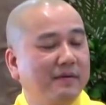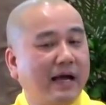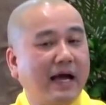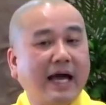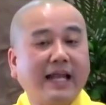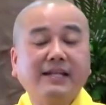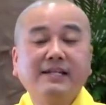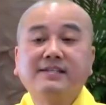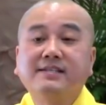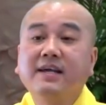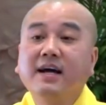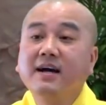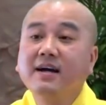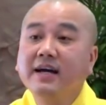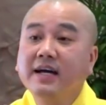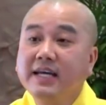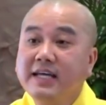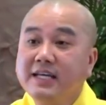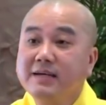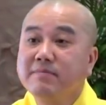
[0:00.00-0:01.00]
Anh sơ
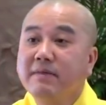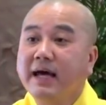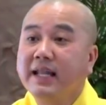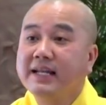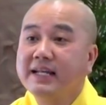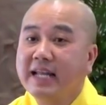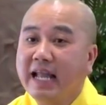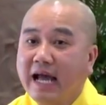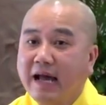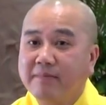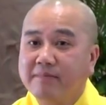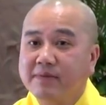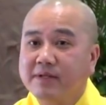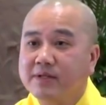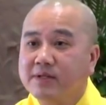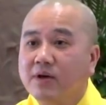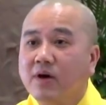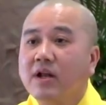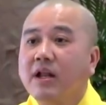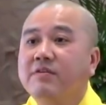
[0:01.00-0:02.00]
ý mà anh làm thì
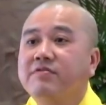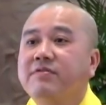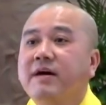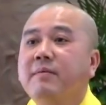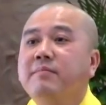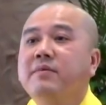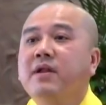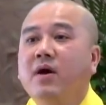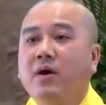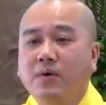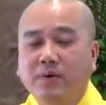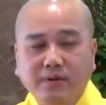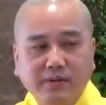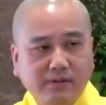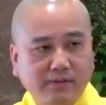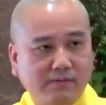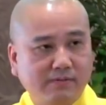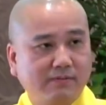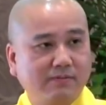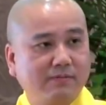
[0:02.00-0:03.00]
gọi là phạm lỗi,
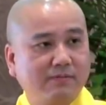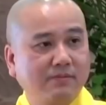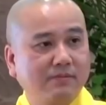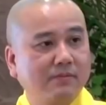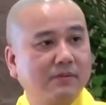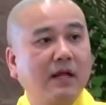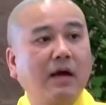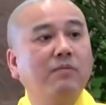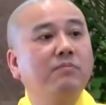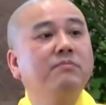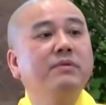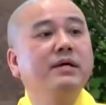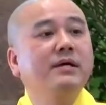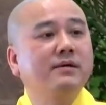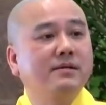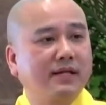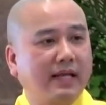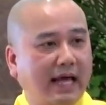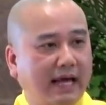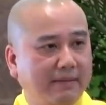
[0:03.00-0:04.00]
là không
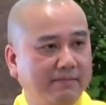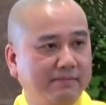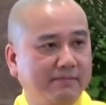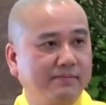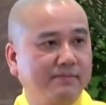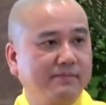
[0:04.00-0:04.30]
biết làm.